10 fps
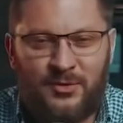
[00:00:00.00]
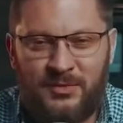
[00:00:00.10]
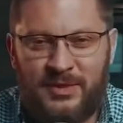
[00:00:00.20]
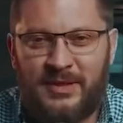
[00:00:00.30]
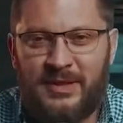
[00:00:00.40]
В
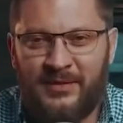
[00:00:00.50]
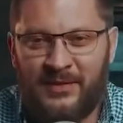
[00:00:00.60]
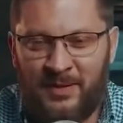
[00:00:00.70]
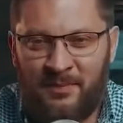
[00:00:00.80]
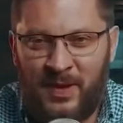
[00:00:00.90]
общем, мы сидели
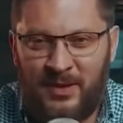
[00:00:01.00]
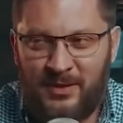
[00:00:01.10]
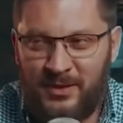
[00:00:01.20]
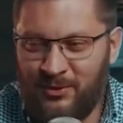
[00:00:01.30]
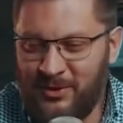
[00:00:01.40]
в
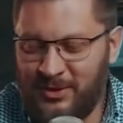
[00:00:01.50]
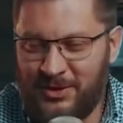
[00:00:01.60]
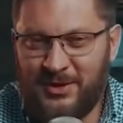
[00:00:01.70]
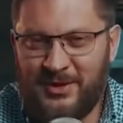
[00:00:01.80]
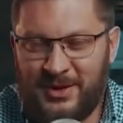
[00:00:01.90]
компании, и он,
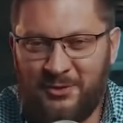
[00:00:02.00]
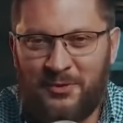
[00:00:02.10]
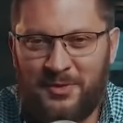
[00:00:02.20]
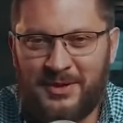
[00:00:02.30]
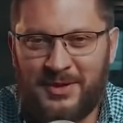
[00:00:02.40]
значит,
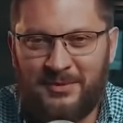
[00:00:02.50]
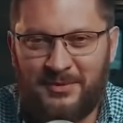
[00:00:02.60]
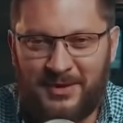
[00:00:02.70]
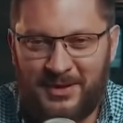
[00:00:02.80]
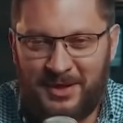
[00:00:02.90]
знакомится
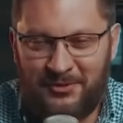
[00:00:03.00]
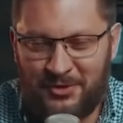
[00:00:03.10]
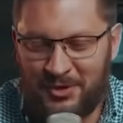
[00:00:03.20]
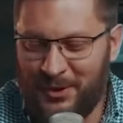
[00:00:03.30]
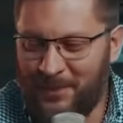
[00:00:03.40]
там с
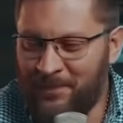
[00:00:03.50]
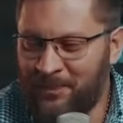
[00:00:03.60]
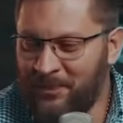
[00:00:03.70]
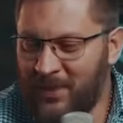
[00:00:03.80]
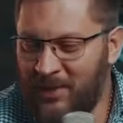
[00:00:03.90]
девушкой.
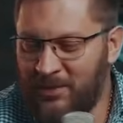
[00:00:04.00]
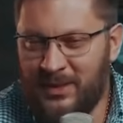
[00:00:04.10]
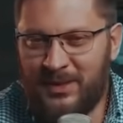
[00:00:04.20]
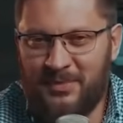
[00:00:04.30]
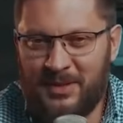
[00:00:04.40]
Мы
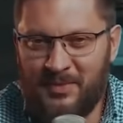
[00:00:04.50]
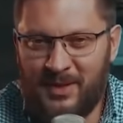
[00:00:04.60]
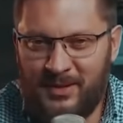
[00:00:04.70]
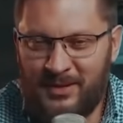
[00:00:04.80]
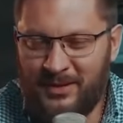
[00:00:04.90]
тогда были
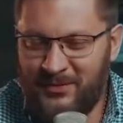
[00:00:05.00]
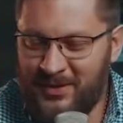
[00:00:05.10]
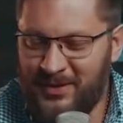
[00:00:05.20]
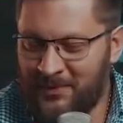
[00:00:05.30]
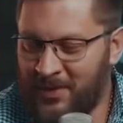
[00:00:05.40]
молодые
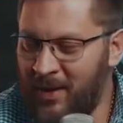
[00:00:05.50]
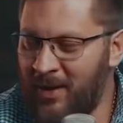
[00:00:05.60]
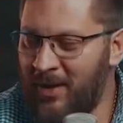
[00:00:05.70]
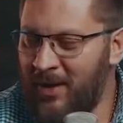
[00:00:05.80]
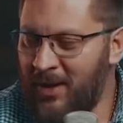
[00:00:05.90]
все.
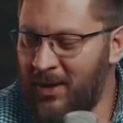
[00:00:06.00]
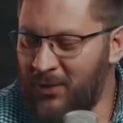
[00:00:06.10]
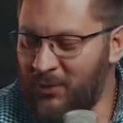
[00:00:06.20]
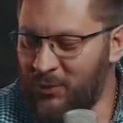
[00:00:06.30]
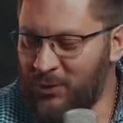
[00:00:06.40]

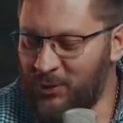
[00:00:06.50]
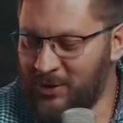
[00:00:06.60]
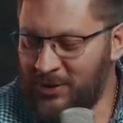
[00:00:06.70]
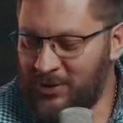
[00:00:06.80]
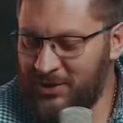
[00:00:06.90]
А вот. И
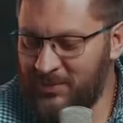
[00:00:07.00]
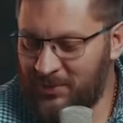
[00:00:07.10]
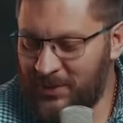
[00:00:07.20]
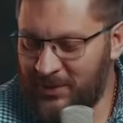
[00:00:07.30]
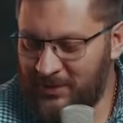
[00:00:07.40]
он,
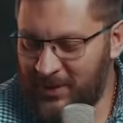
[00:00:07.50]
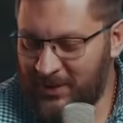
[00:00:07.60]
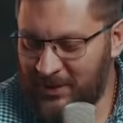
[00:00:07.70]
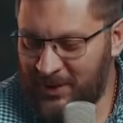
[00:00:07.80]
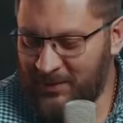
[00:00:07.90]
значит,
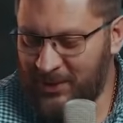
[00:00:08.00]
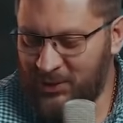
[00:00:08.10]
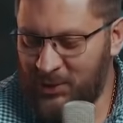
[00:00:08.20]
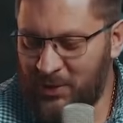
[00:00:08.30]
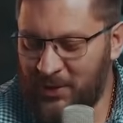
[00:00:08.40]
подзывает к нам за
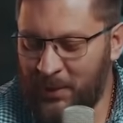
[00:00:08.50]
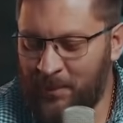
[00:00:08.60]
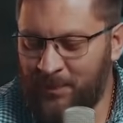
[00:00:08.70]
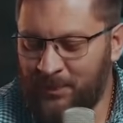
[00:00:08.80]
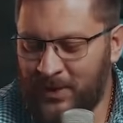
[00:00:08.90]
столик
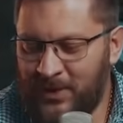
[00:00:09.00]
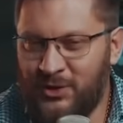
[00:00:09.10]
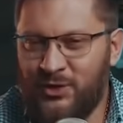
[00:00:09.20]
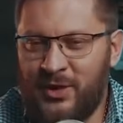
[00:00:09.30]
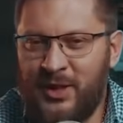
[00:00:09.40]
и
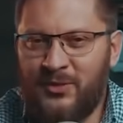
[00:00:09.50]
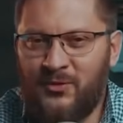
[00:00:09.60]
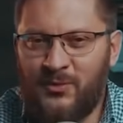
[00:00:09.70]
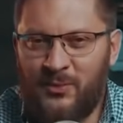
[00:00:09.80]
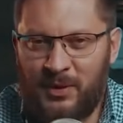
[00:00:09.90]

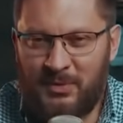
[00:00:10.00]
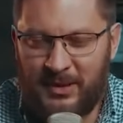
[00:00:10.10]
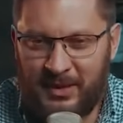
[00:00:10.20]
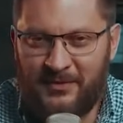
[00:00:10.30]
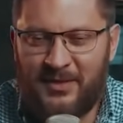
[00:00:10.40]
начинает вот прям
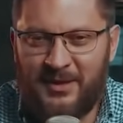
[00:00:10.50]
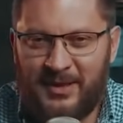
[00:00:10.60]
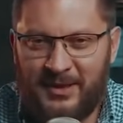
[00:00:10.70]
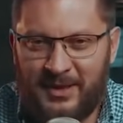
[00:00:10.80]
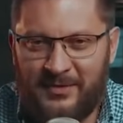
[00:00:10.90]

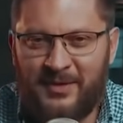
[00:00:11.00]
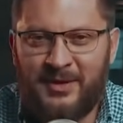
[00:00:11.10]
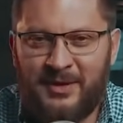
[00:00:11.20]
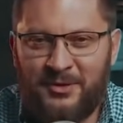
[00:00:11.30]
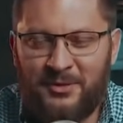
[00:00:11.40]

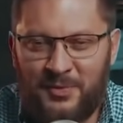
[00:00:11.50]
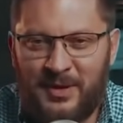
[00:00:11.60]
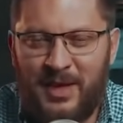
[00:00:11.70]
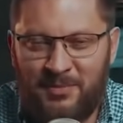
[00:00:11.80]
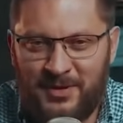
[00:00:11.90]
откровенно-откровенно ее
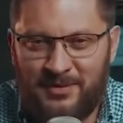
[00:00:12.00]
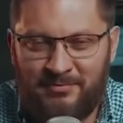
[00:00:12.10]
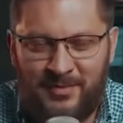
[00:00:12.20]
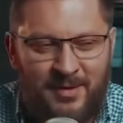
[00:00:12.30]
пикапить.